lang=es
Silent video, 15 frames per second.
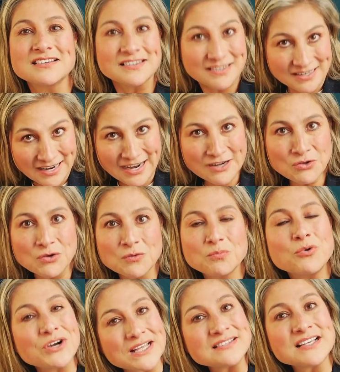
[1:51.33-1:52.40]
Claro,
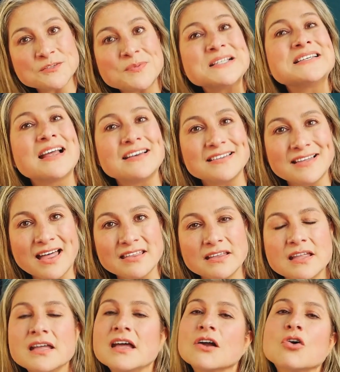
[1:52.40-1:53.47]
por esa especialidad.
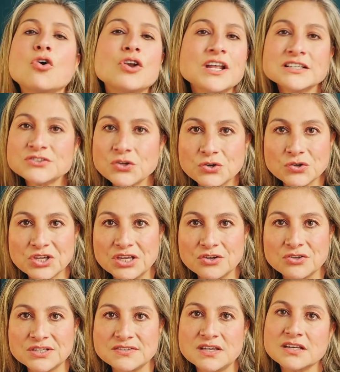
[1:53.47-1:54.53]
Con esto no quiero
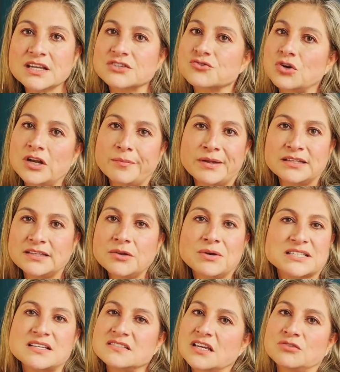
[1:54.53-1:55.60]
decir que solamente vas
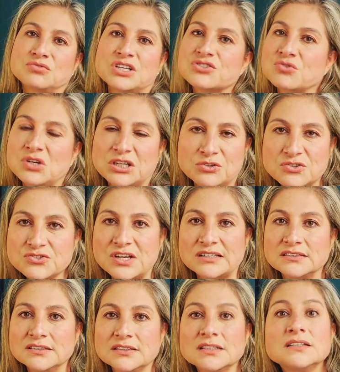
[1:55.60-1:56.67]
a hacer una sola cosa.
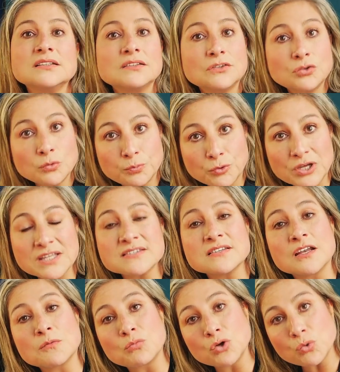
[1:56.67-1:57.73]
Tú puedes
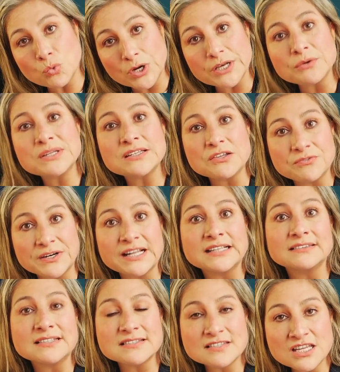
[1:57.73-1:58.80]
ser muy bueno en
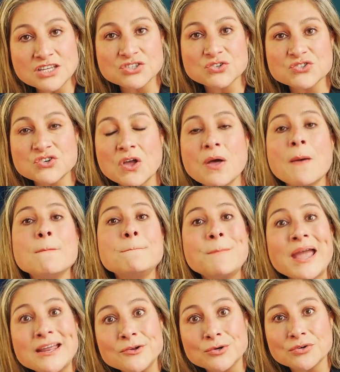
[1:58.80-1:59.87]
diferentes nichos,
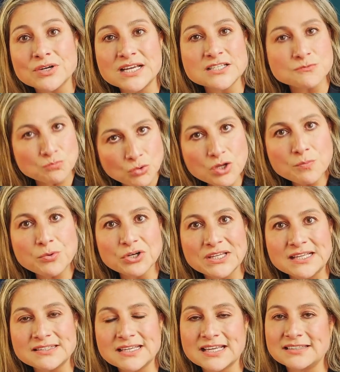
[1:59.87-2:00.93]
pero es muy
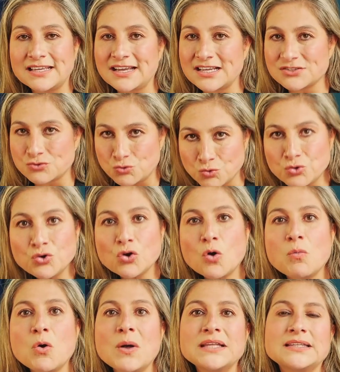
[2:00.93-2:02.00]
importante que tengas uno
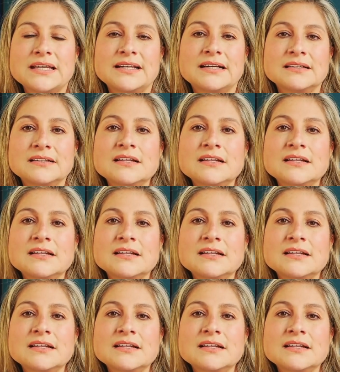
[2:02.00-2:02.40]
como bandera